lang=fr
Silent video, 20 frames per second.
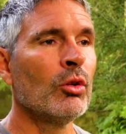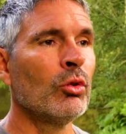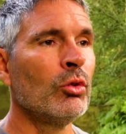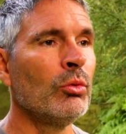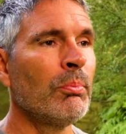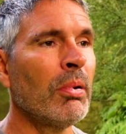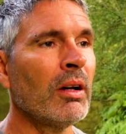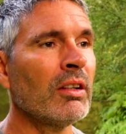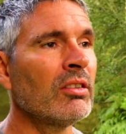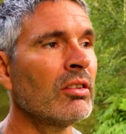
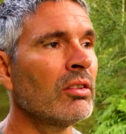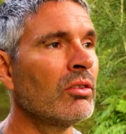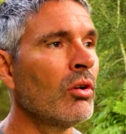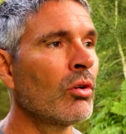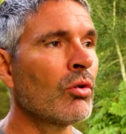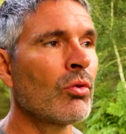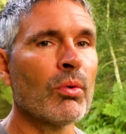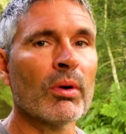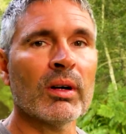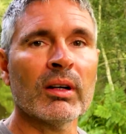tu passes dans
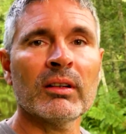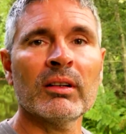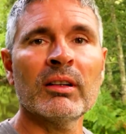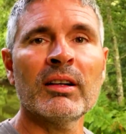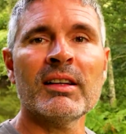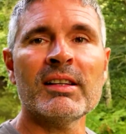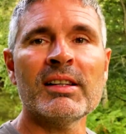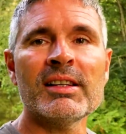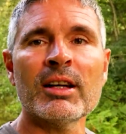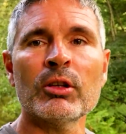le coin,
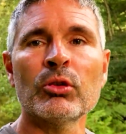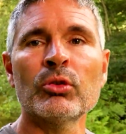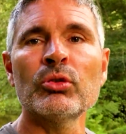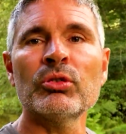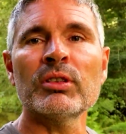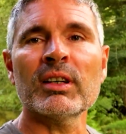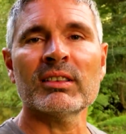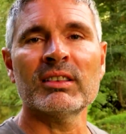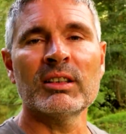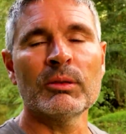il y a
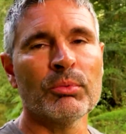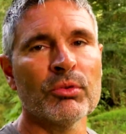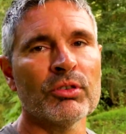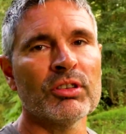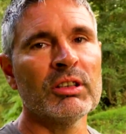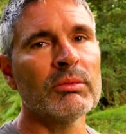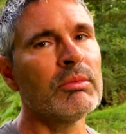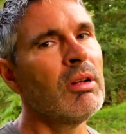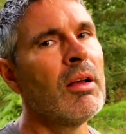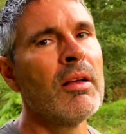deux accès
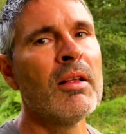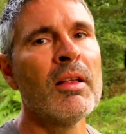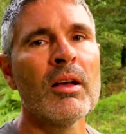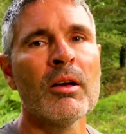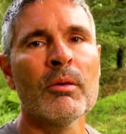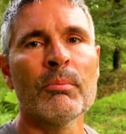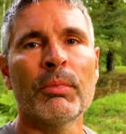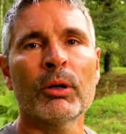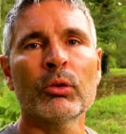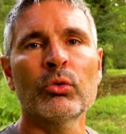possibles,
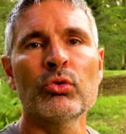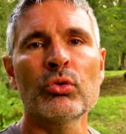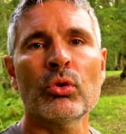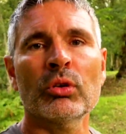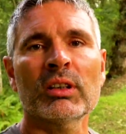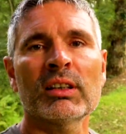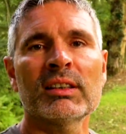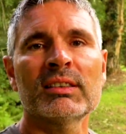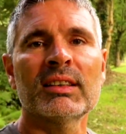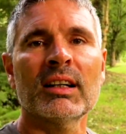pas toujours
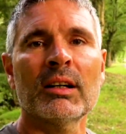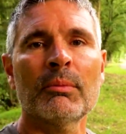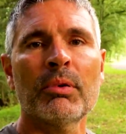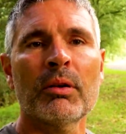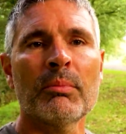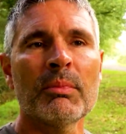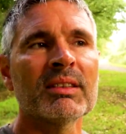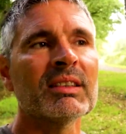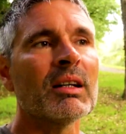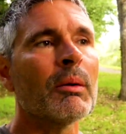très
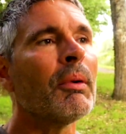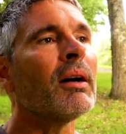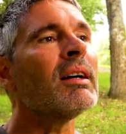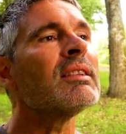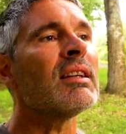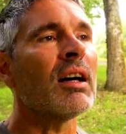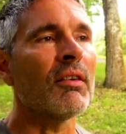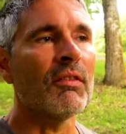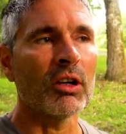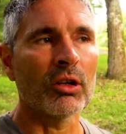simple, mais ça
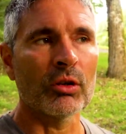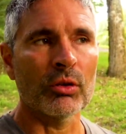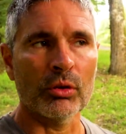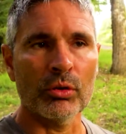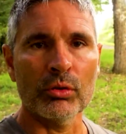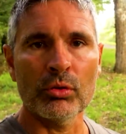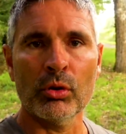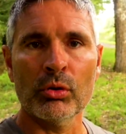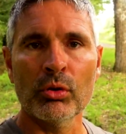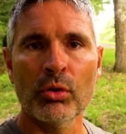passe avec
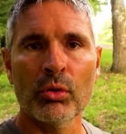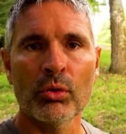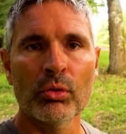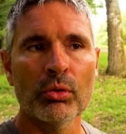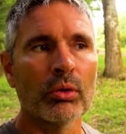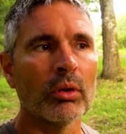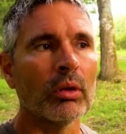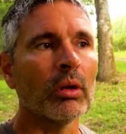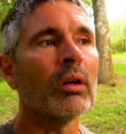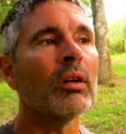euh, notre
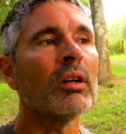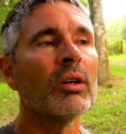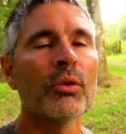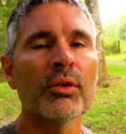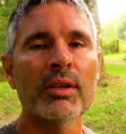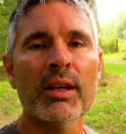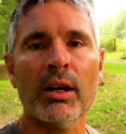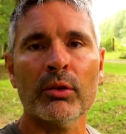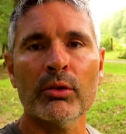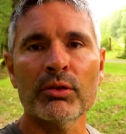gros euh,
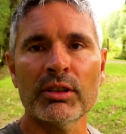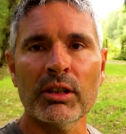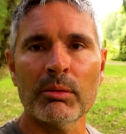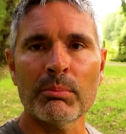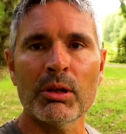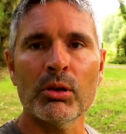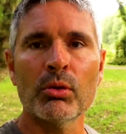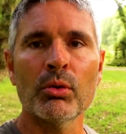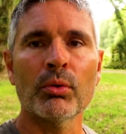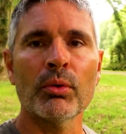léonard de 7
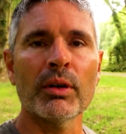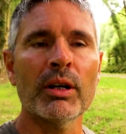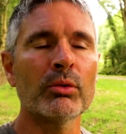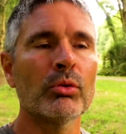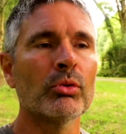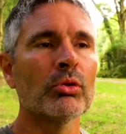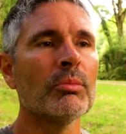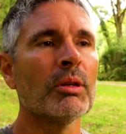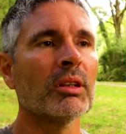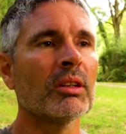mètres de long et
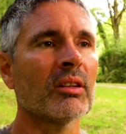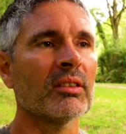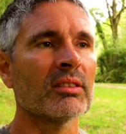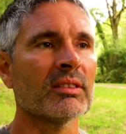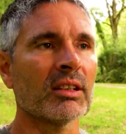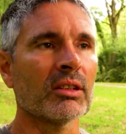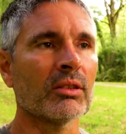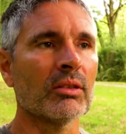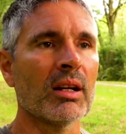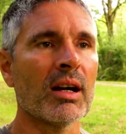de 2 mètres
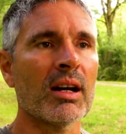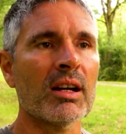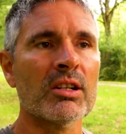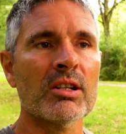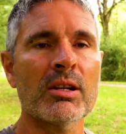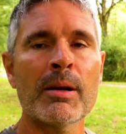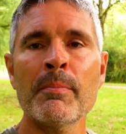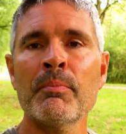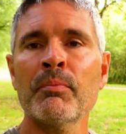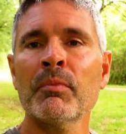35 de
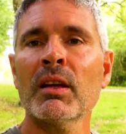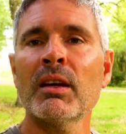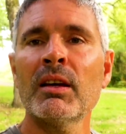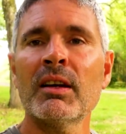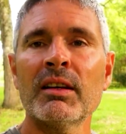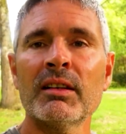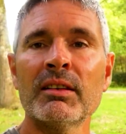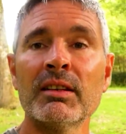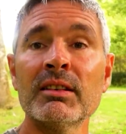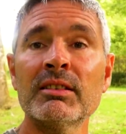large.
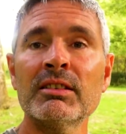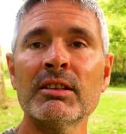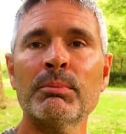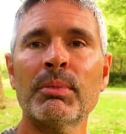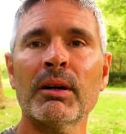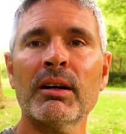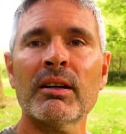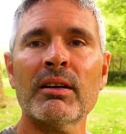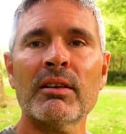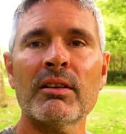N'hésite
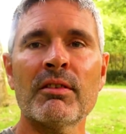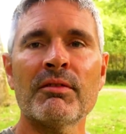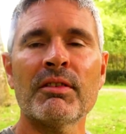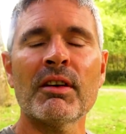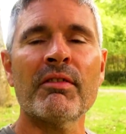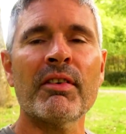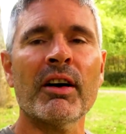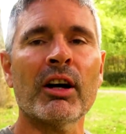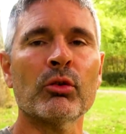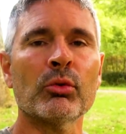pas,
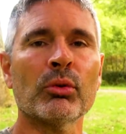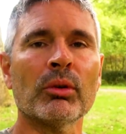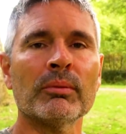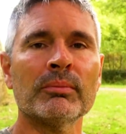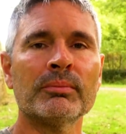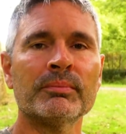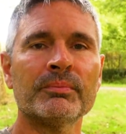viens faire un tour.